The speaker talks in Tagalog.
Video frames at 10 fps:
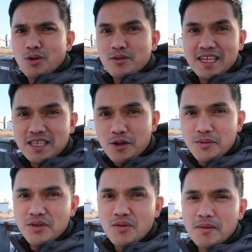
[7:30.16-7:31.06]
So
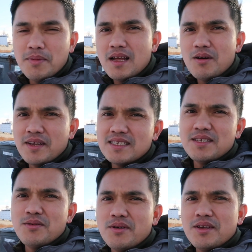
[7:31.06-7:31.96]
tatanungin nyo nga pala kung
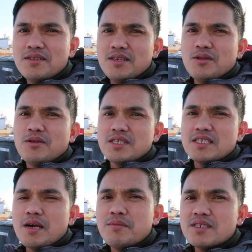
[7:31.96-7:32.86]
nasa ako ngayon. Nandito ako sa
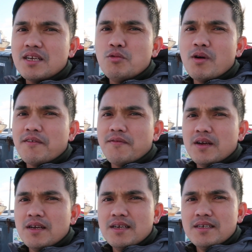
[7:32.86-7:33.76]
Summerside Wharf.
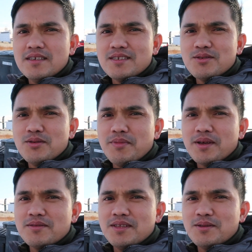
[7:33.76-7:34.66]
Yan so
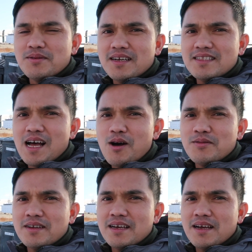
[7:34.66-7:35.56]
meron ditong
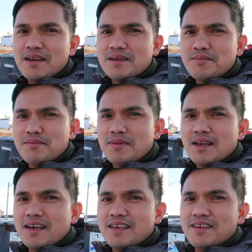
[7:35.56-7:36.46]
nakadaong na
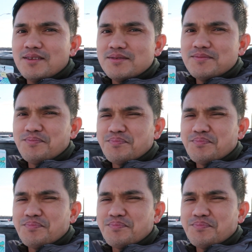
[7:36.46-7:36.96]
malaki ngayon no.